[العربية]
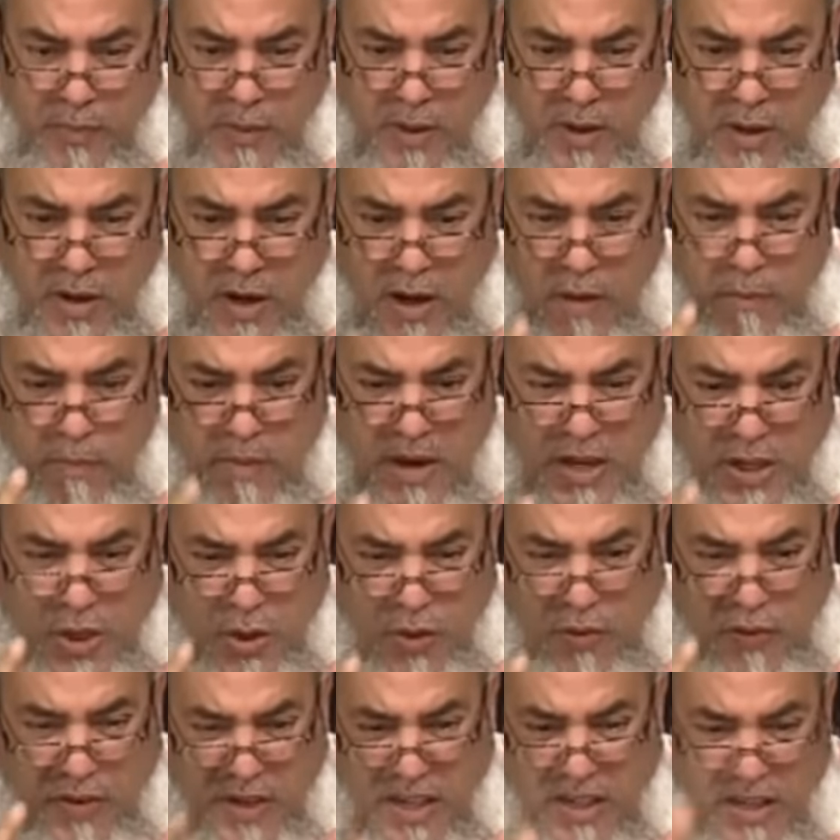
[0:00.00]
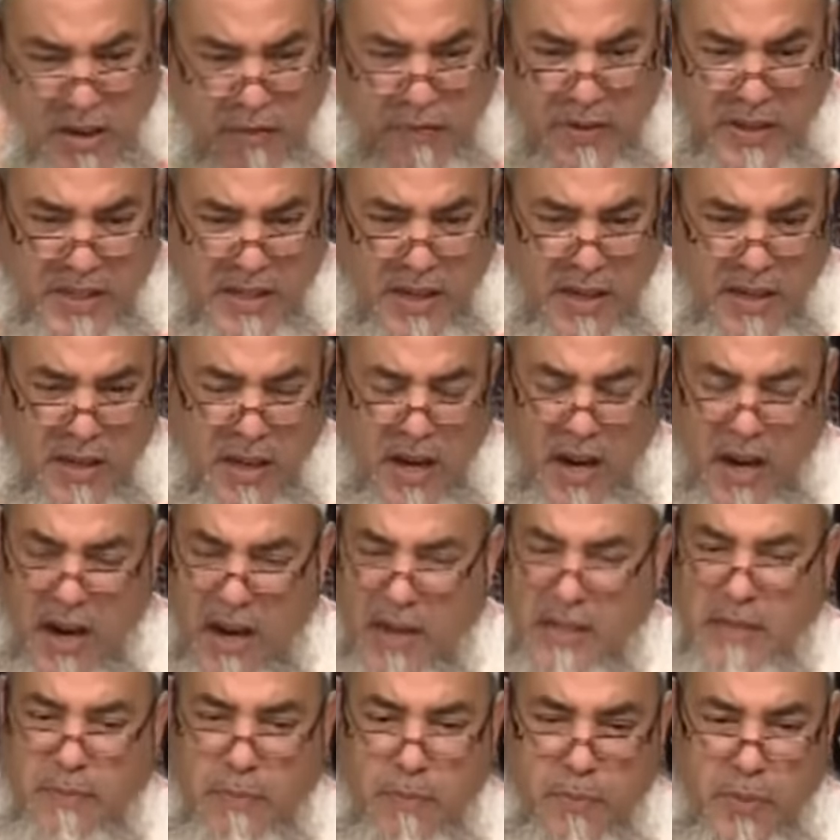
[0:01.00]
لما تشوفني تفرح
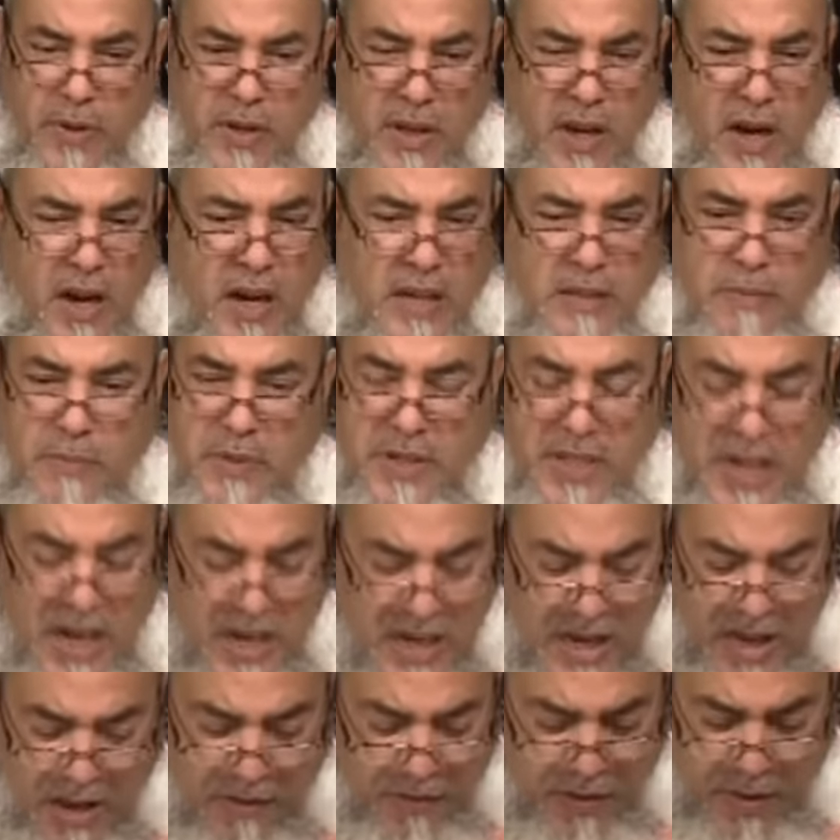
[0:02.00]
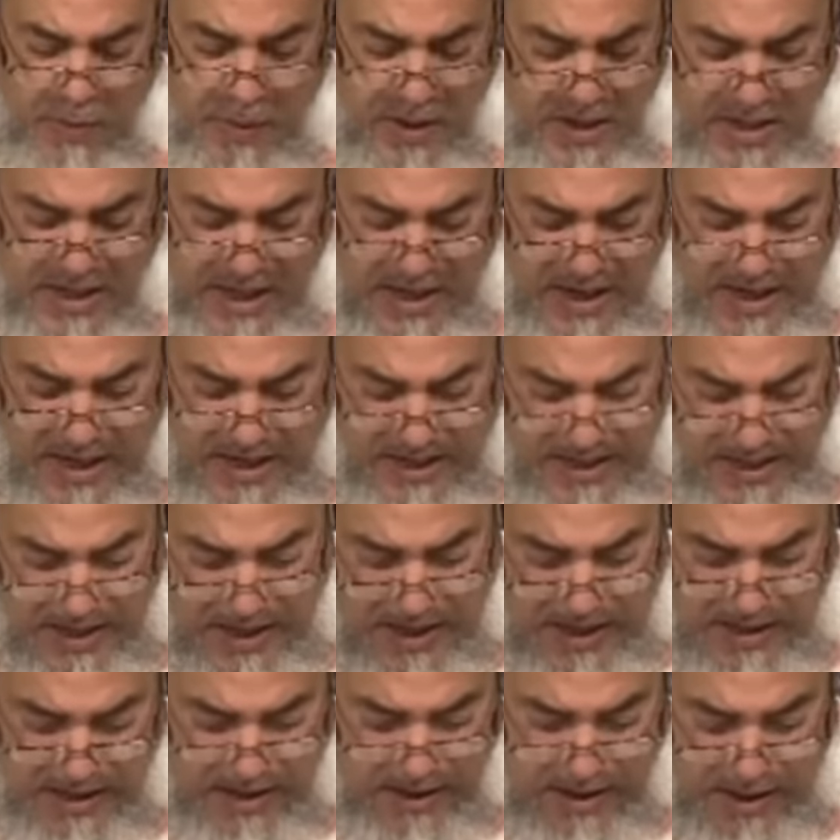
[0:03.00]
يا رب يا رب اجعلها في ميزان
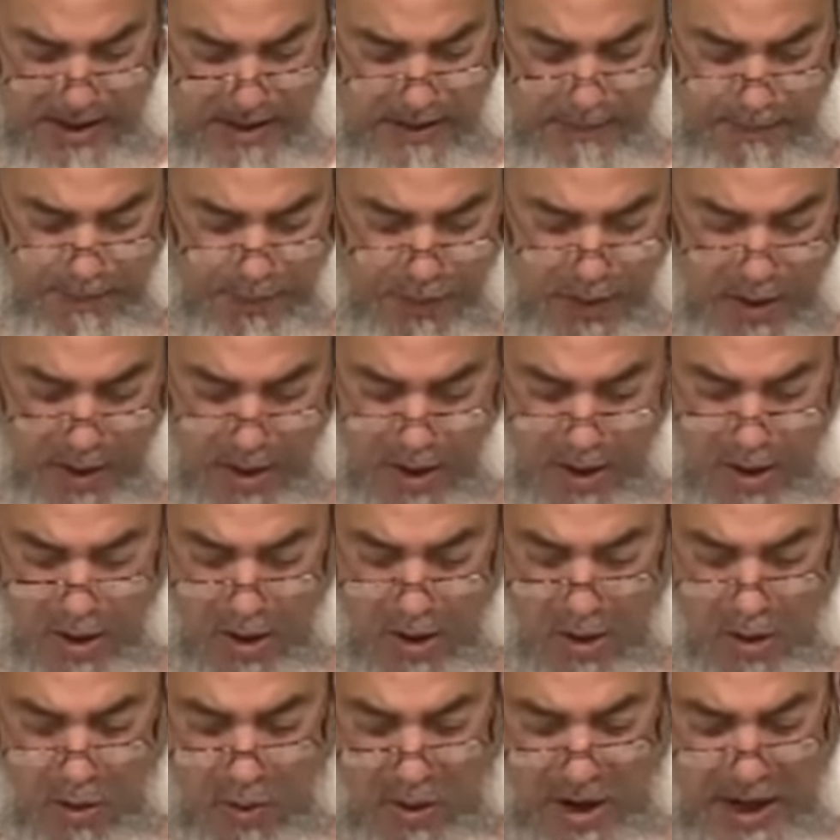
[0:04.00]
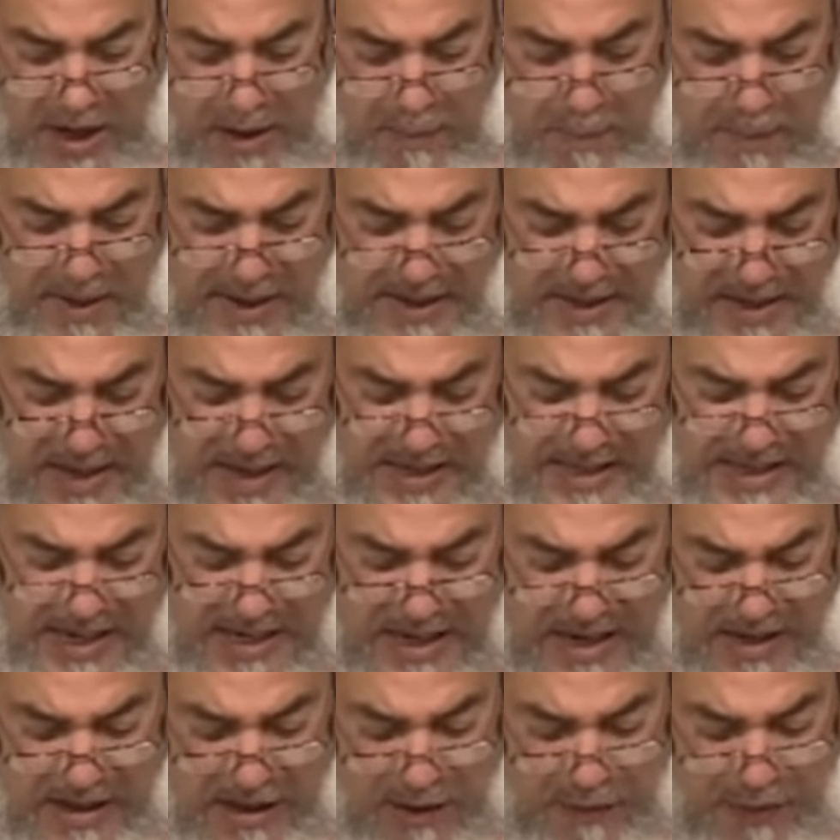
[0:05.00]
حسناتي يا رب ولما
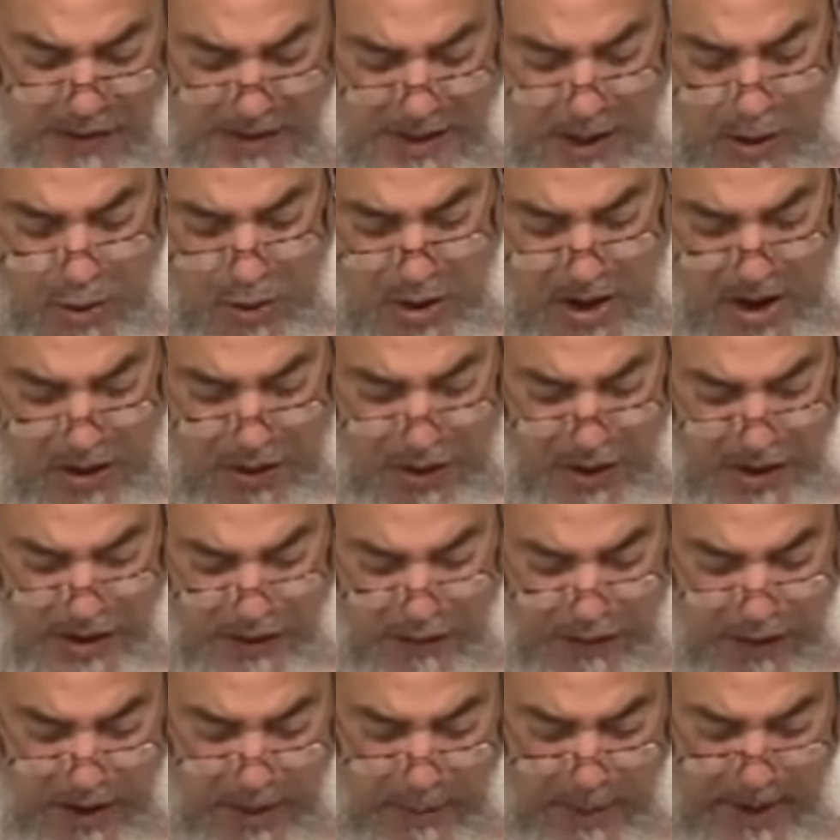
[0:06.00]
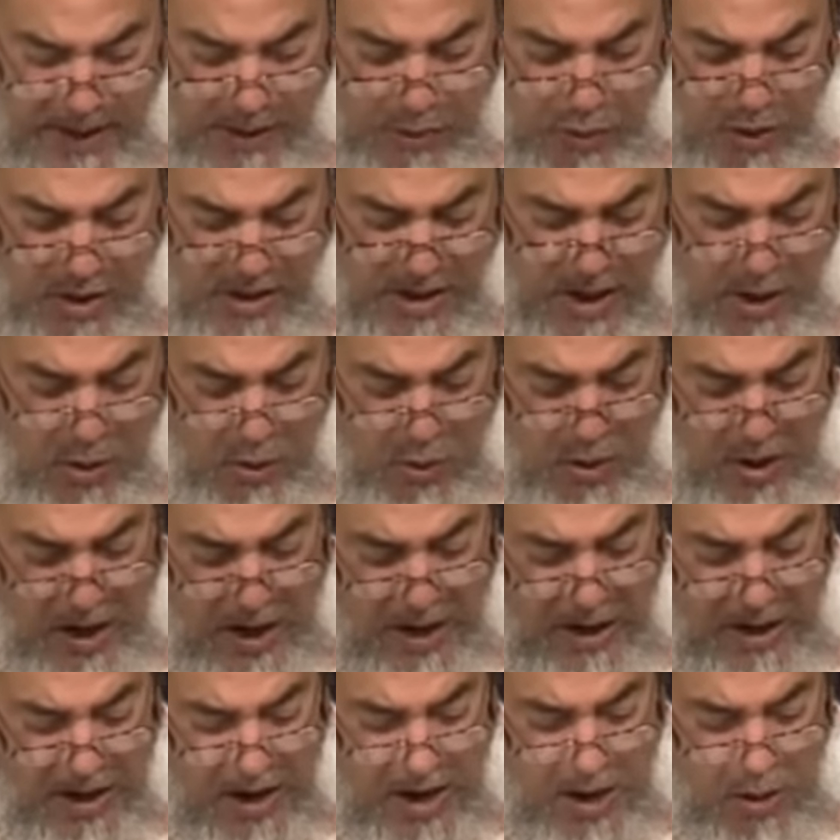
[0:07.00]
تراك تفرح كثيرا في البيت وتقول
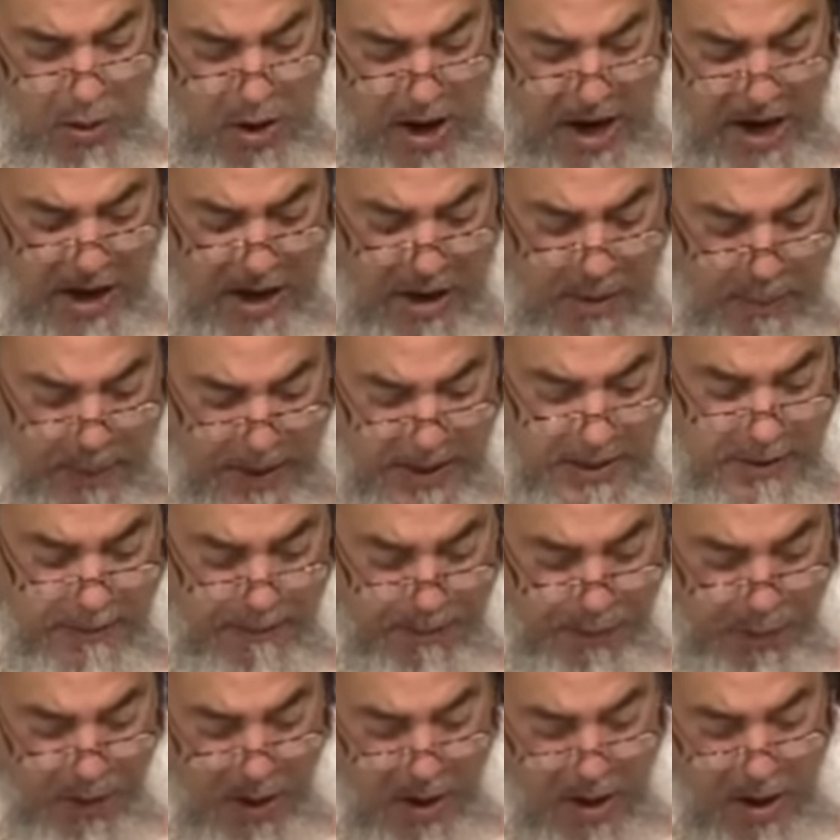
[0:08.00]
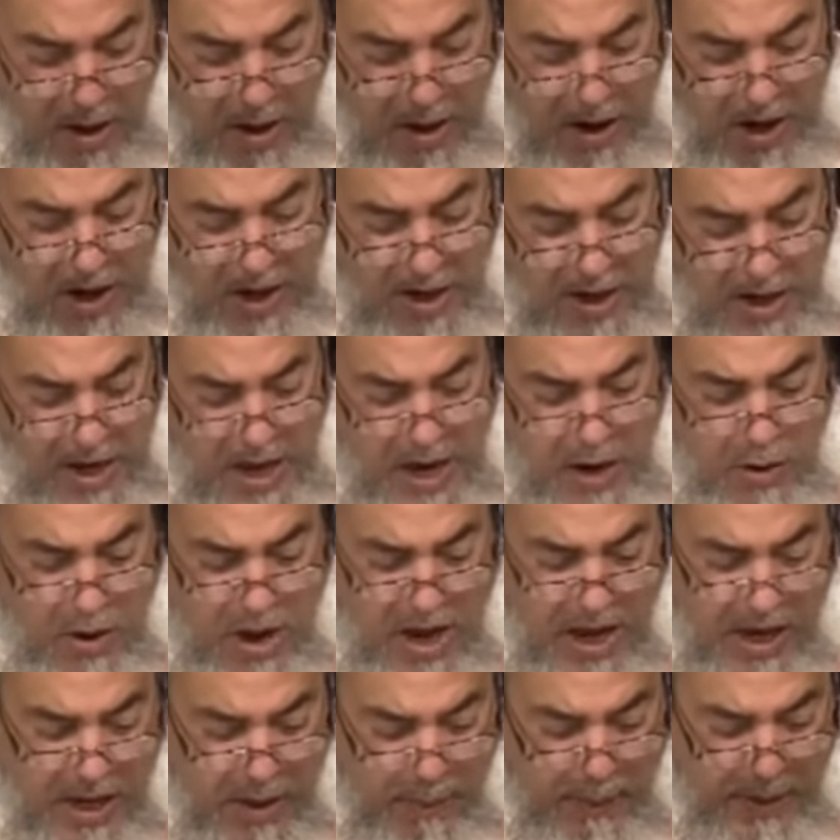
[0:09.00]
الله أكبر
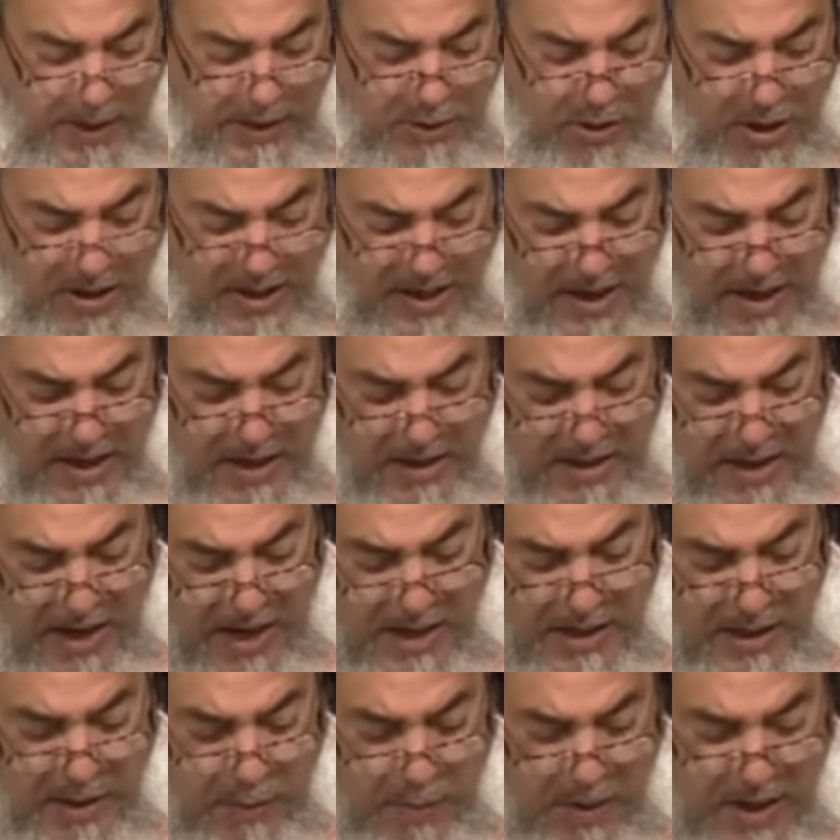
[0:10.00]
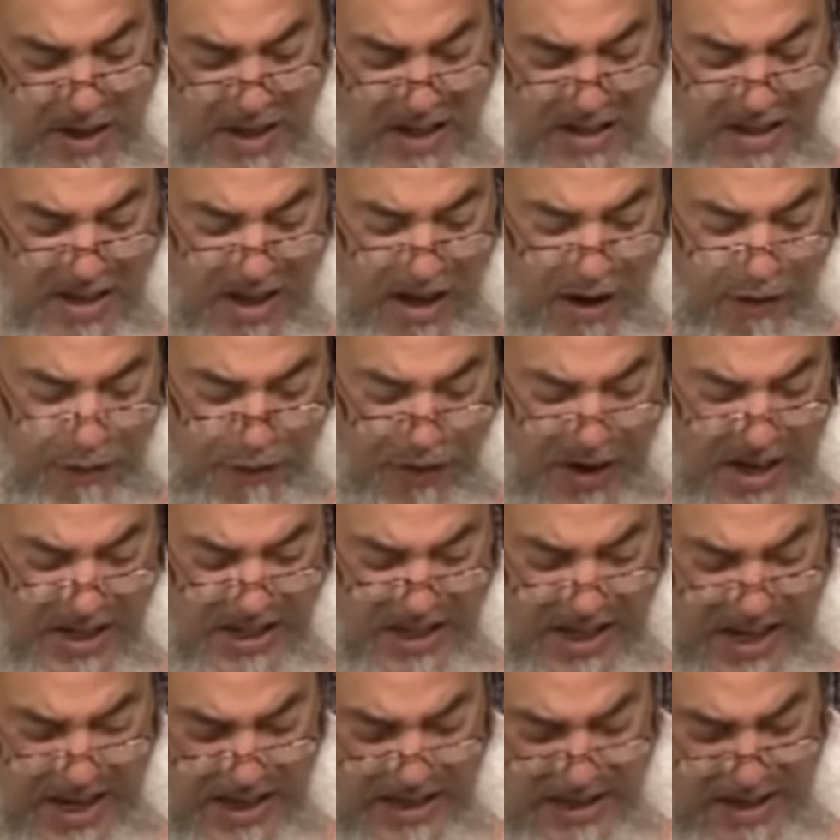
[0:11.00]
الله أكبر وتقترب من
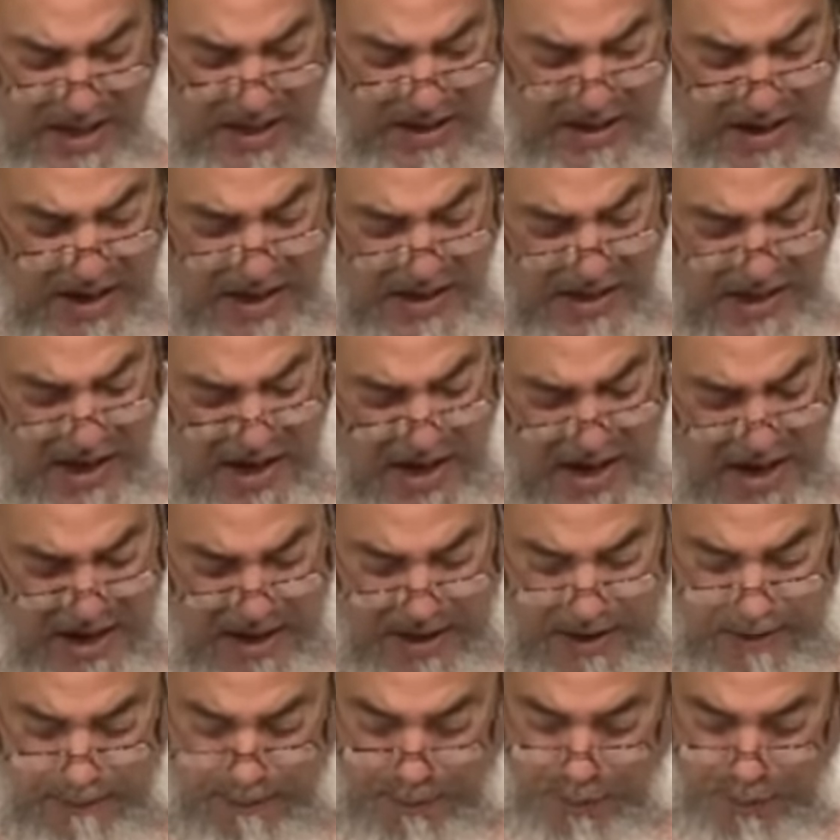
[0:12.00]
التلفاز حتى تراك